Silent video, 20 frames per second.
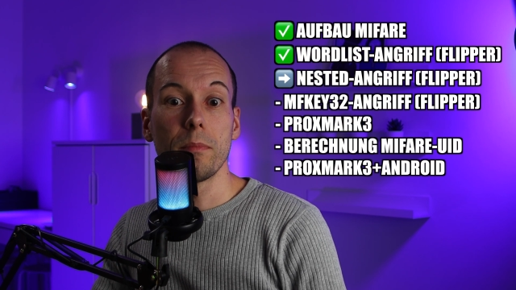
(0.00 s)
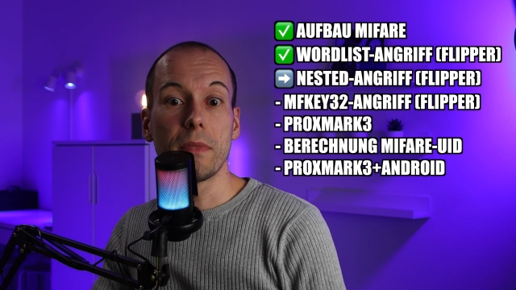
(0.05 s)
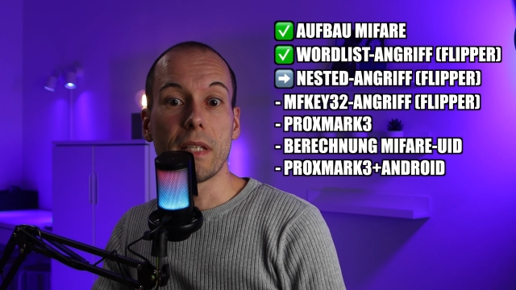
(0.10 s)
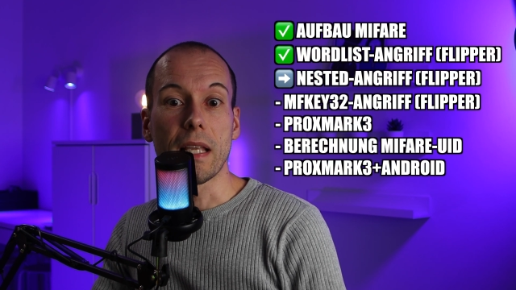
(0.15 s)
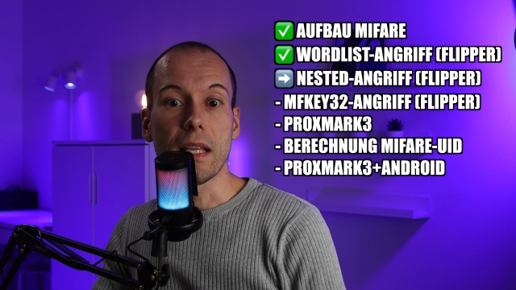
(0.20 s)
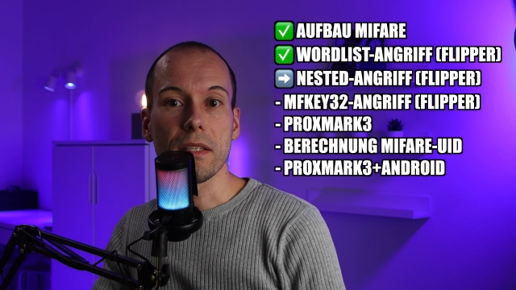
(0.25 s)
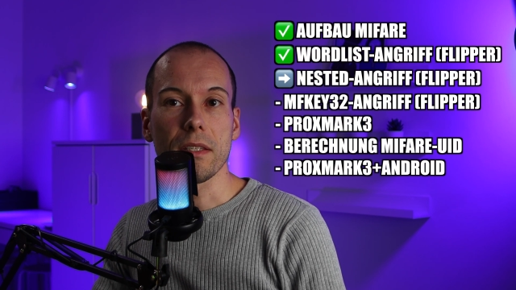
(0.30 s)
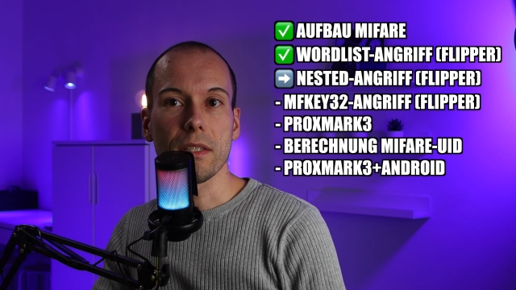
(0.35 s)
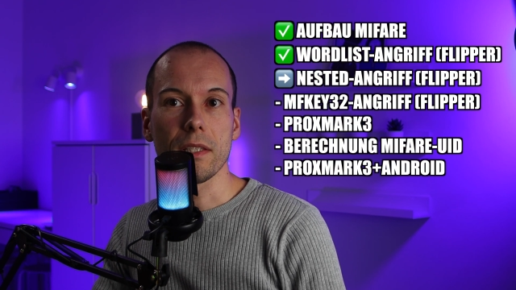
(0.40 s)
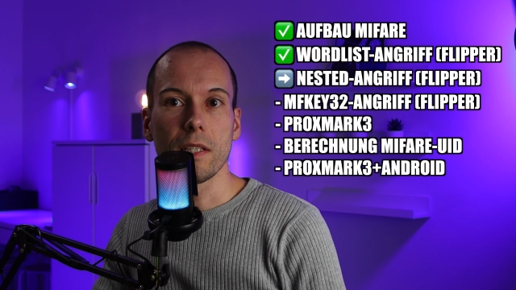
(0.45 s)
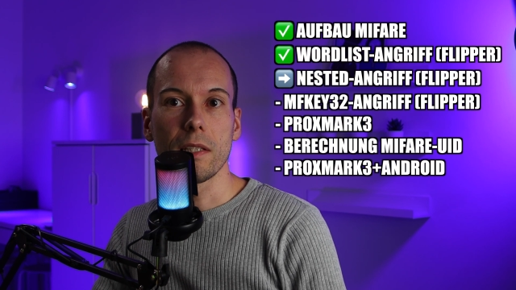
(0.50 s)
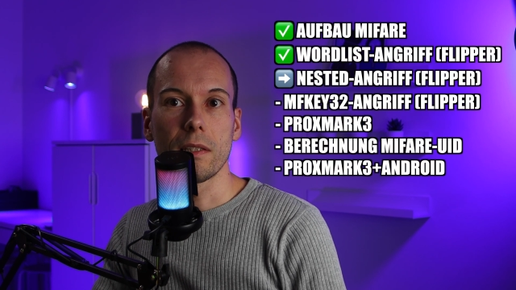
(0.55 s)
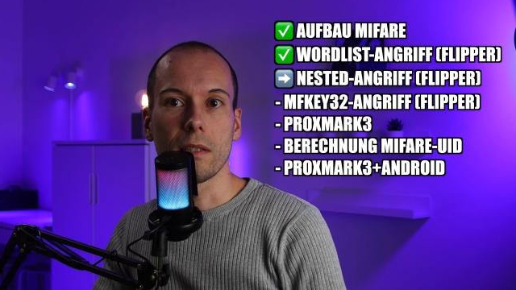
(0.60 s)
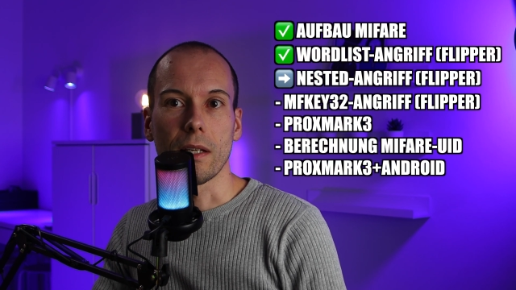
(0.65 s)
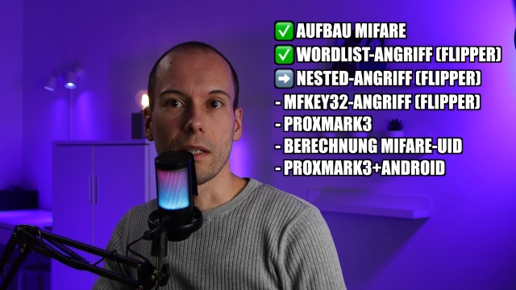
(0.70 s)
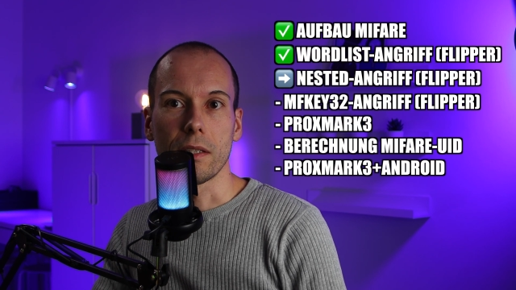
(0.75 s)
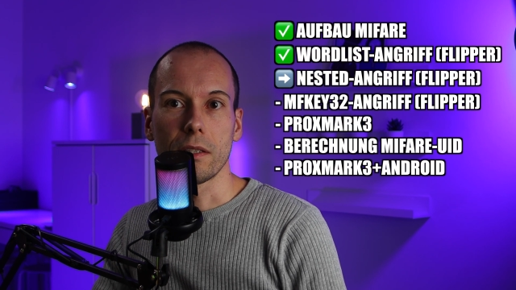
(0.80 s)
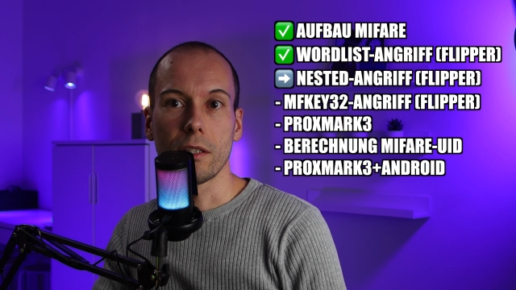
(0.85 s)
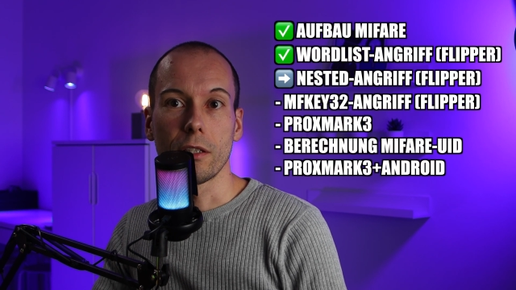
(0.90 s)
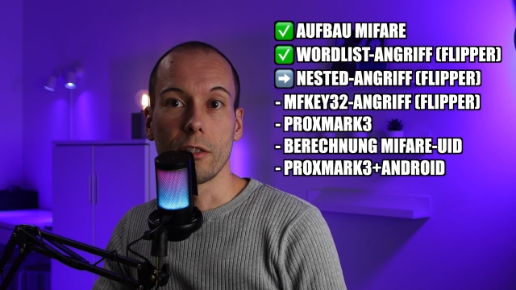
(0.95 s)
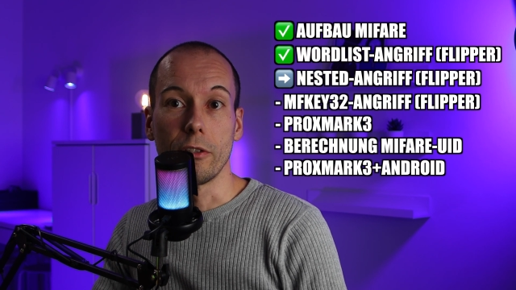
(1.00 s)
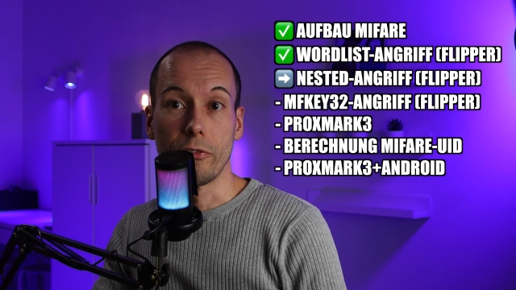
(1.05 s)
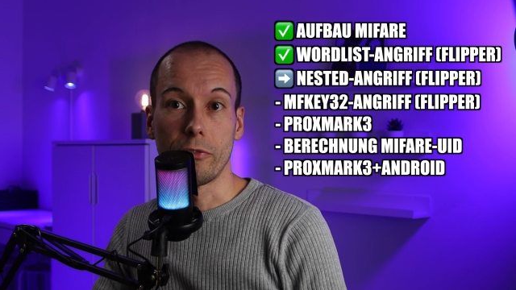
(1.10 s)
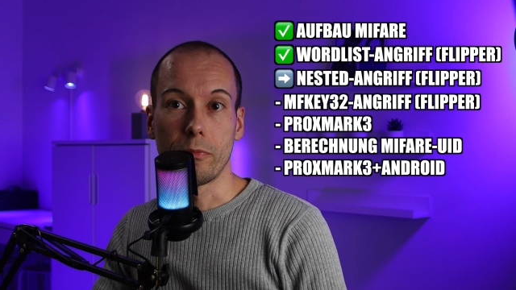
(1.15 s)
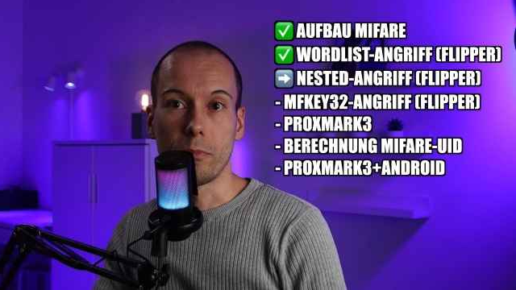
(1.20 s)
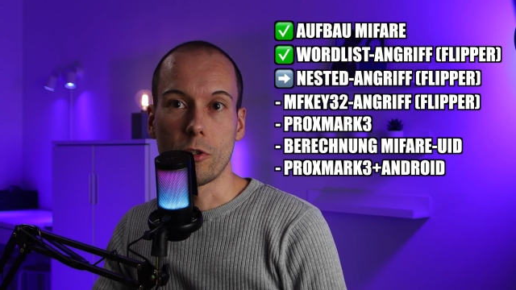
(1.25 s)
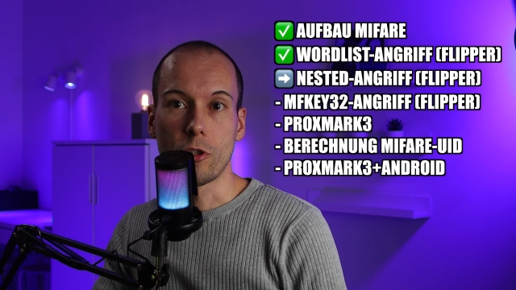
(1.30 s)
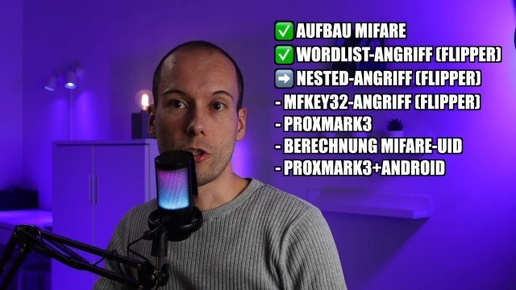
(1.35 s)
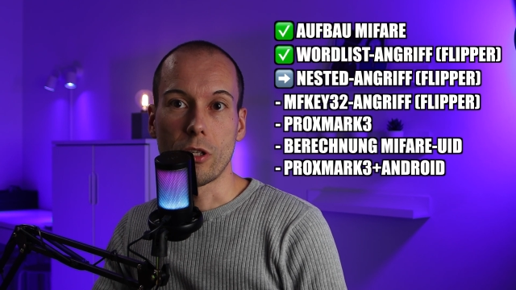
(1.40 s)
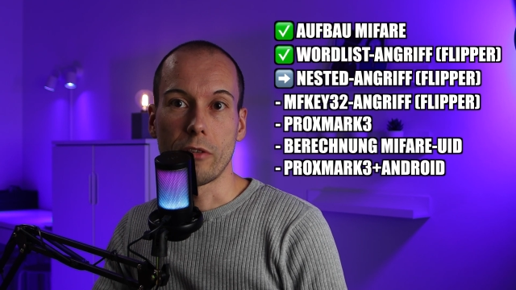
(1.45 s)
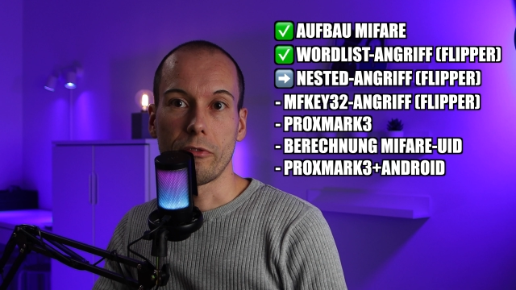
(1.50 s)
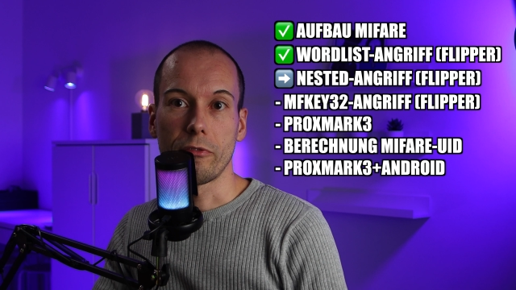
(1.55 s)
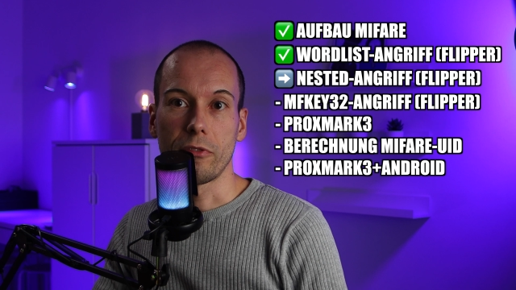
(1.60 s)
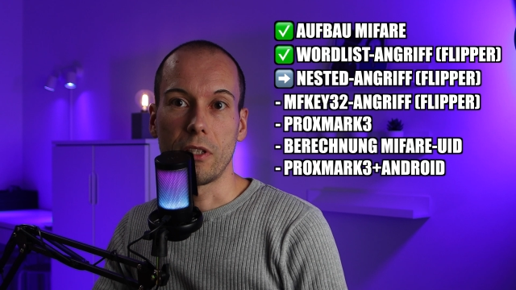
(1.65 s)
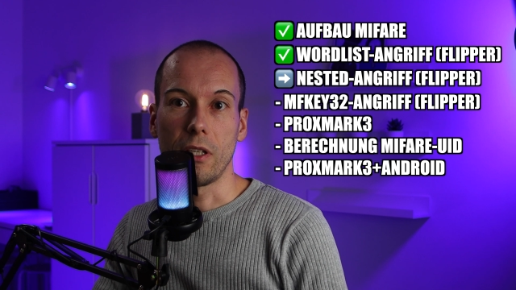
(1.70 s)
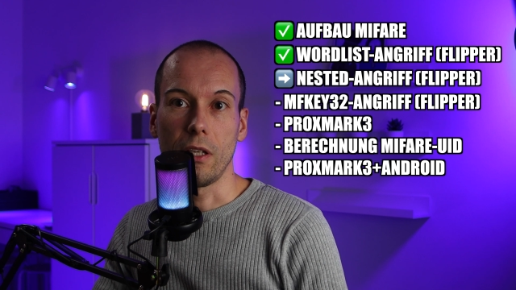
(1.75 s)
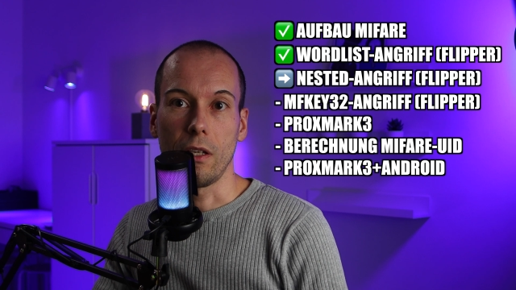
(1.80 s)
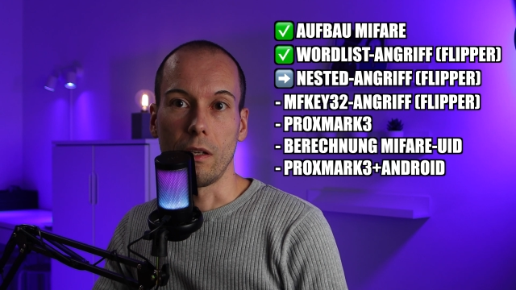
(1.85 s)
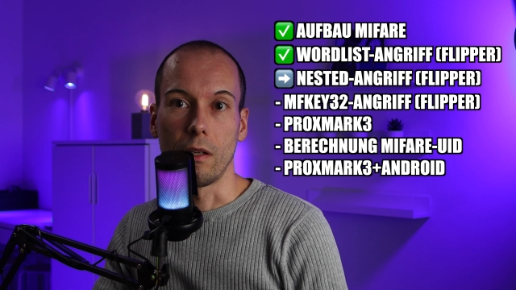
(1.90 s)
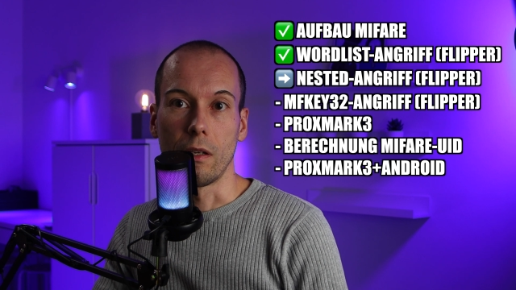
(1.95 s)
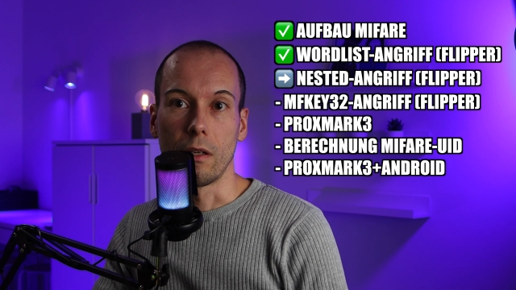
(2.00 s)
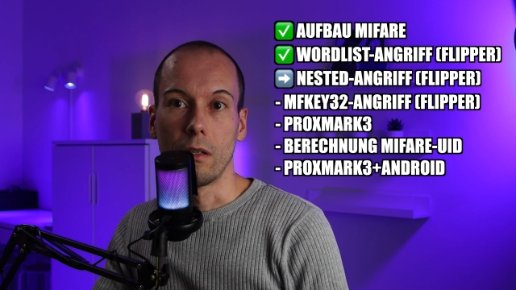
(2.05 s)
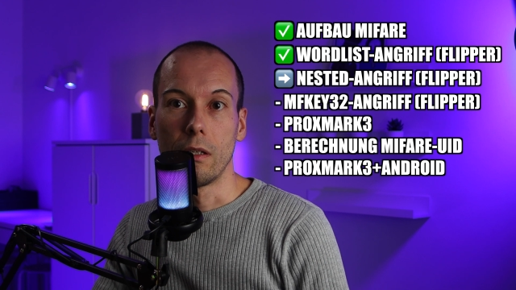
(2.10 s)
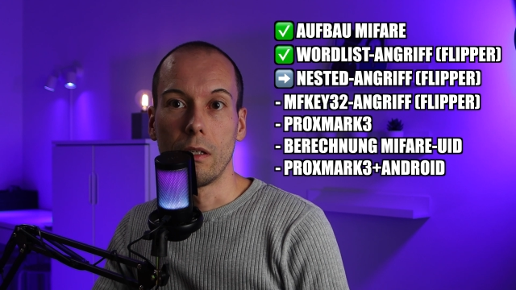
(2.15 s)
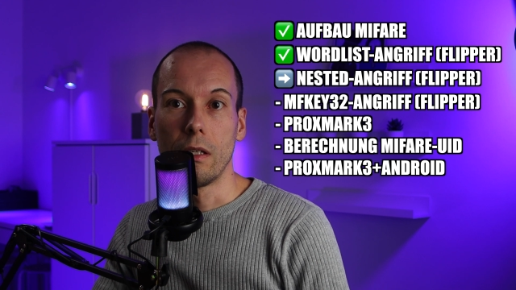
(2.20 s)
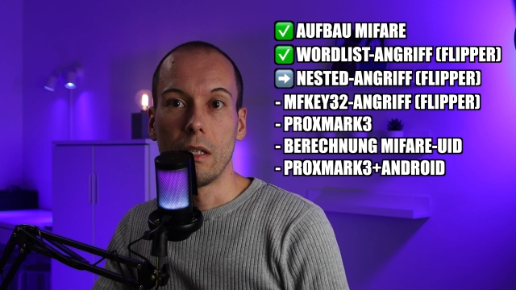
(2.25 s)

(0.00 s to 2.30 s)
Nested-Angriff beschäftigen.